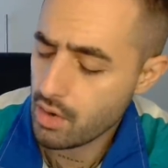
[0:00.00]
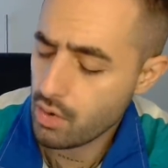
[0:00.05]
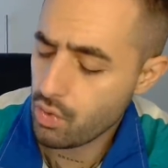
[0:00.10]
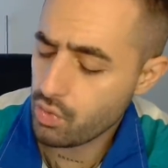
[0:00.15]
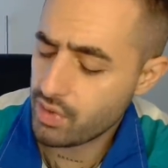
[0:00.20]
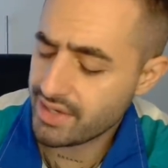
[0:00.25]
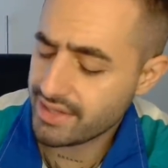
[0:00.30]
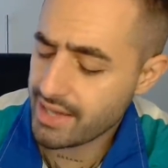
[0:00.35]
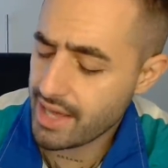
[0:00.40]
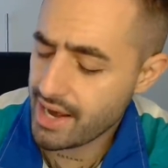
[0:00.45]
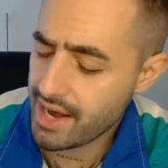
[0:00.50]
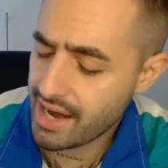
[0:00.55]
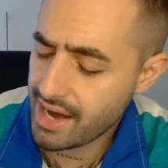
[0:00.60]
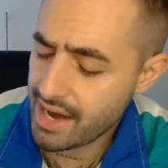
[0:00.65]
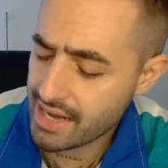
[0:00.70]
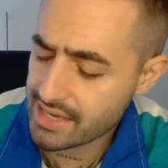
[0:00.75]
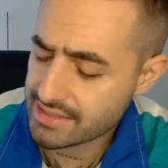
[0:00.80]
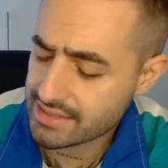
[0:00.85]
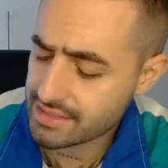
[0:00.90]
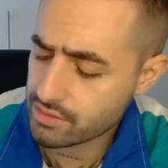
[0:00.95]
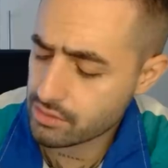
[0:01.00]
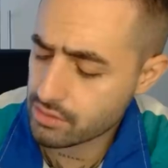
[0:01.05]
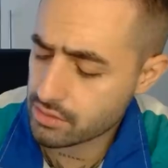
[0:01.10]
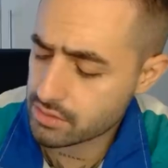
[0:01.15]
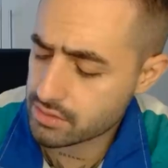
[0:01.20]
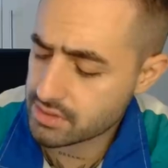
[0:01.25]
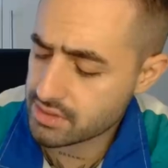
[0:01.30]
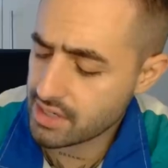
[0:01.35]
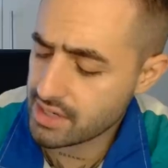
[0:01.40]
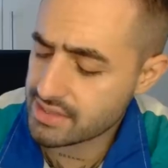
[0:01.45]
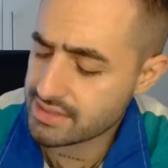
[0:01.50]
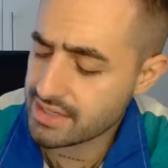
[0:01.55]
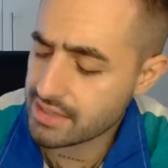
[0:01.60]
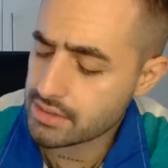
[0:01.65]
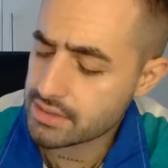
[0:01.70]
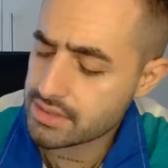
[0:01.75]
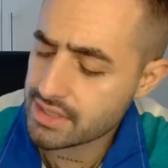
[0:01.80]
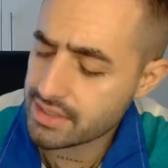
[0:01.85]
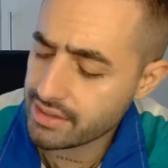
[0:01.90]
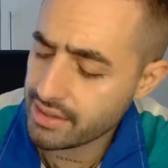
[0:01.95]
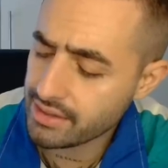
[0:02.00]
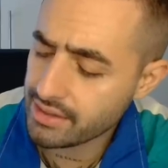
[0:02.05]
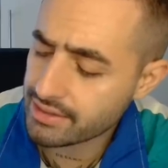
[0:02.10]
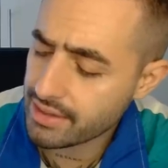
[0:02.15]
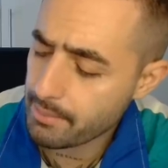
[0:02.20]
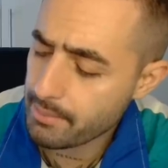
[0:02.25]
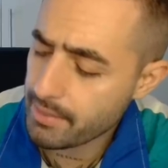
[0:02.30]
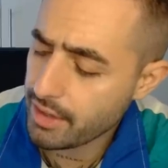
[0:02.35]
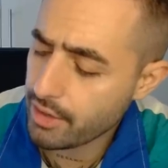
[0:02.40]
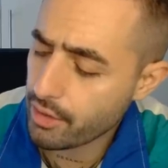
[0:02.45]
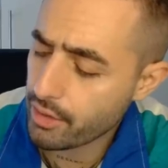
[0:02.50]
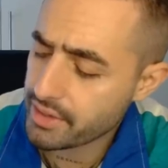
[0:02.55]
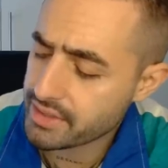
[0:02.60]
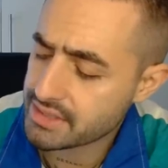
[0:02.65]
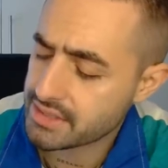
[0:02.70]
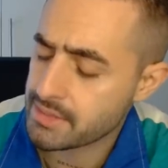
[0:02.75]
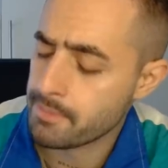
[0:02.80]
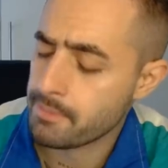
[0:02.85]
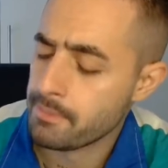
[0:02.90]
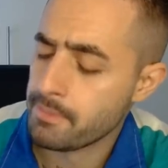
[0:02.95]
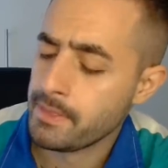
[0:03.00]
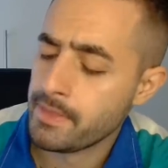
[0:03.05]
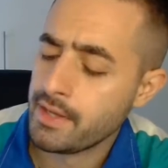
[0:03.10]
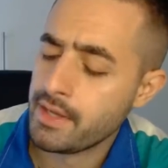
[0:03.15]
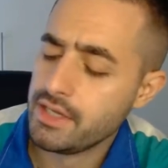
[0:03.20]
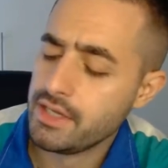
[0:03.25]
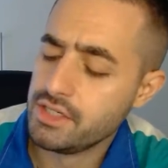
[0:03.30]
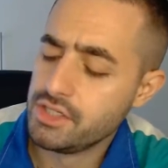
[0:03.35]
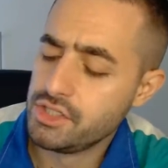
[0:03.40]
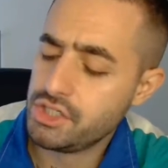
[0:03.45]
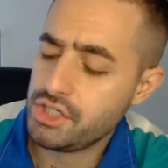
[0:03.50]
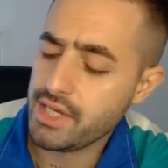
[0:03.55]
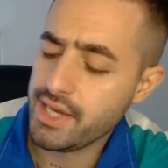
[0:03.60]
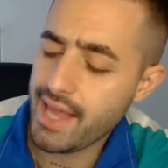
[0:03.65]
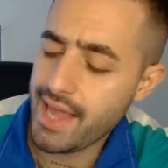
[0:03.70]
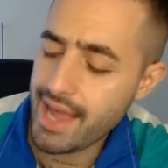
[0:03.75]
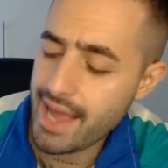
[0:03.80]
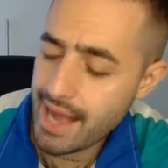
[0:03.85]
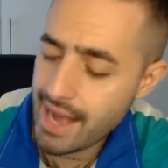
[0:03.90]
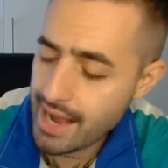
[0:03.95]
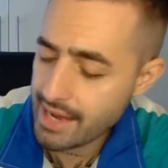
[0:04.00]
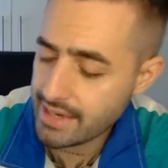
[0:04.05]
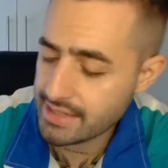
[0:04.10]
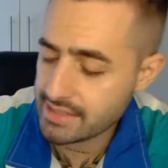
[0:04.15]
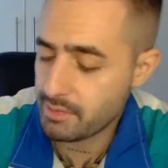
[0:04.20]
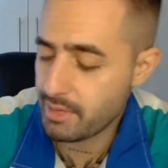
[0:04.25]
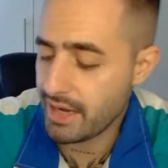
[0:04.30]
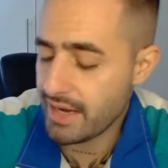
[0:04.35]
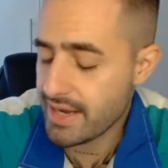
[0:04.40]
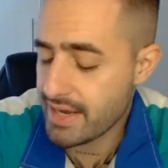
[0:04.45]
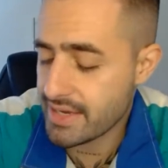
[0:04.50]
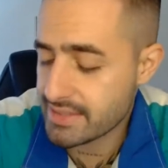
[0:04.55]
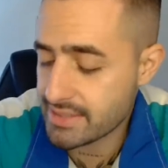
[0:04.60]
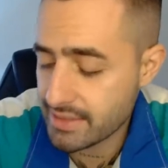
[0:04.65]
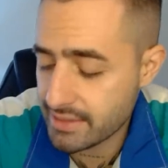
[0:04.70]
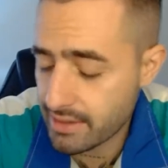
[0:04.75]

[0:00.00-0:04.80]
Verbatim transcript: o que dá na casa dos 330 milhões de reais, beleza?